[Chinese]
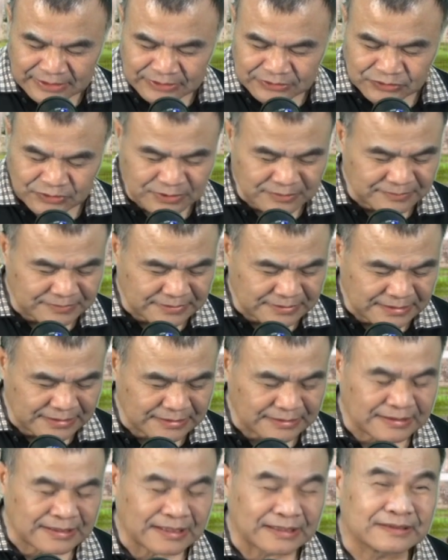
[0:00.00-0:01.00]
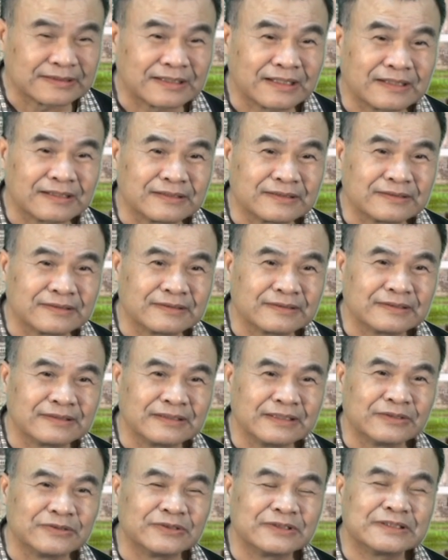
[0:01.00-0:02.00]
所以我们可以看到，
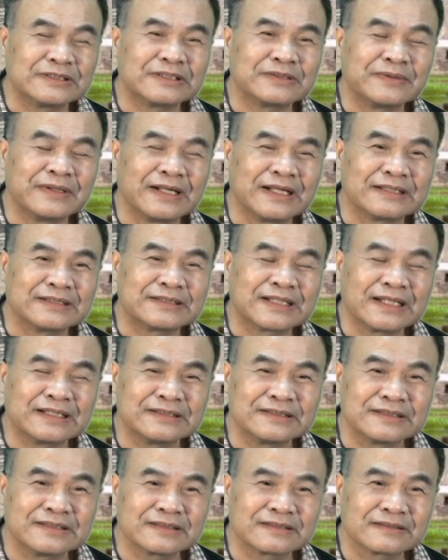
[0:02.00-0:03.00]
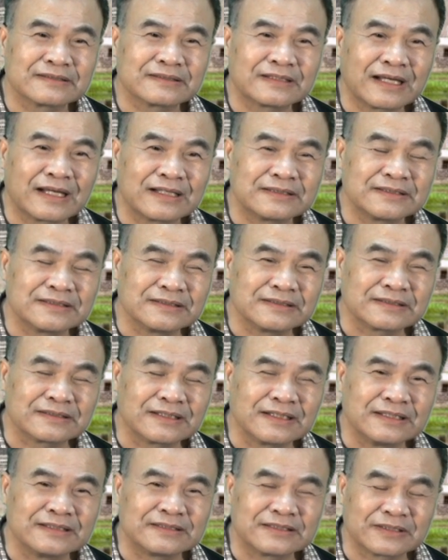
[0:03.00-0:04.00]
有人认为呢，蔡京他其实
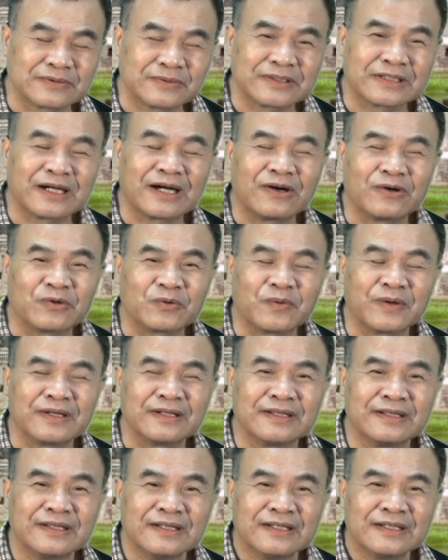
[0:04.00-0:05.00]
可以成为一个好官，